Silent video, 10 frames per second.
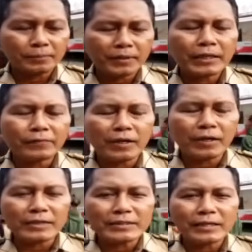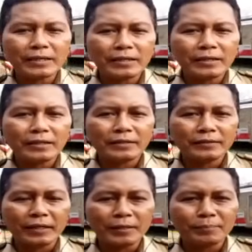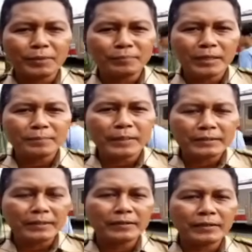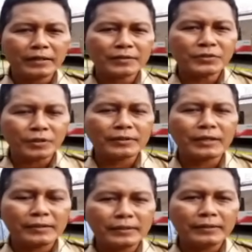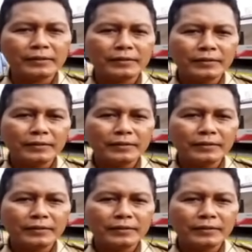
mengevakuasi, karena dari penumpang banyak yang stop tadi